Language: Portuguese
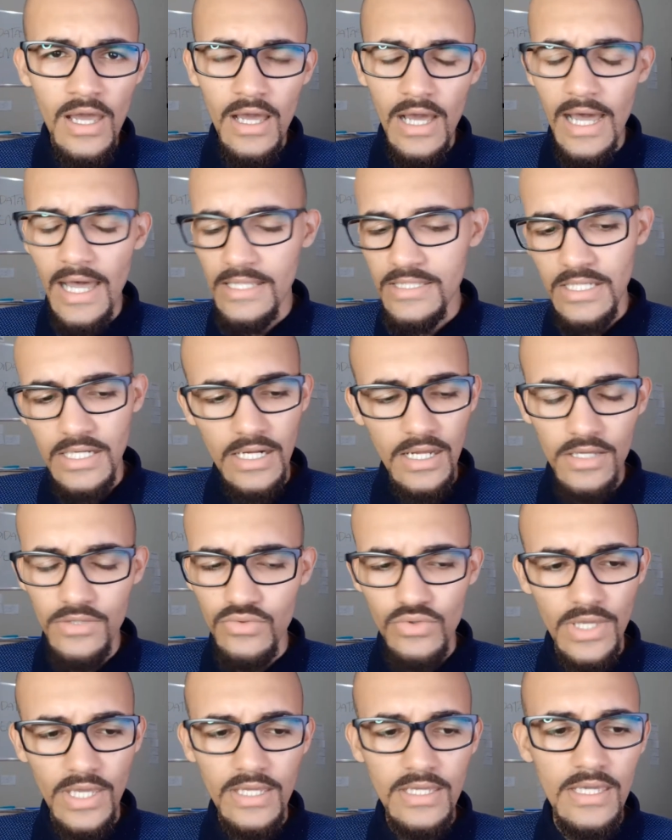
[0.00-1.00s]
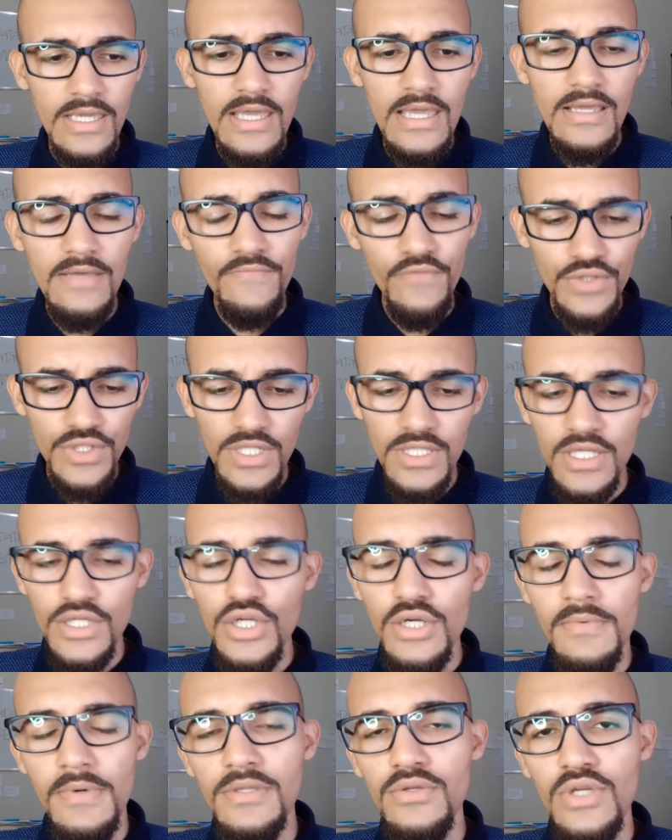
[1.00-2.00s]
Adriano, o que, que você está
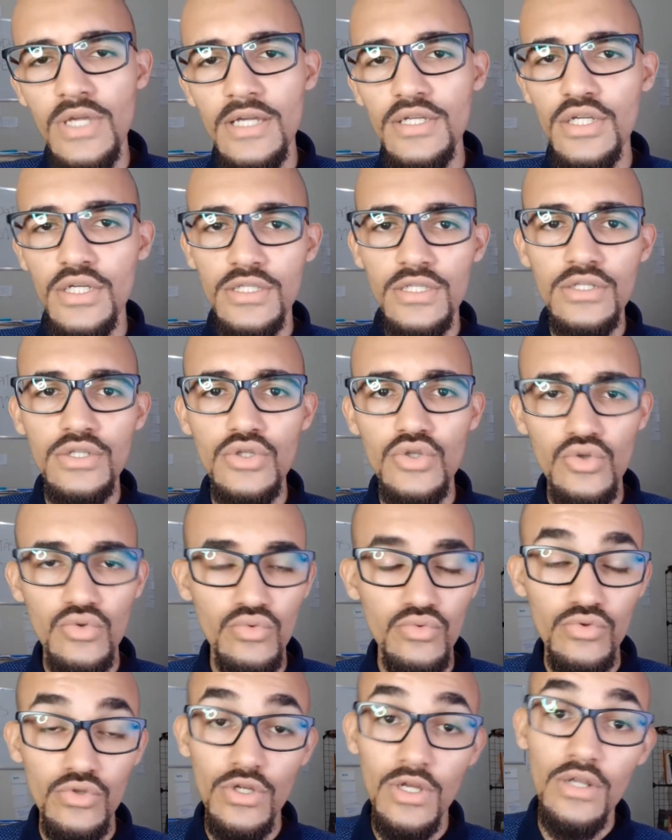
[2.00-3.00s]
chamando de agenda de estudos?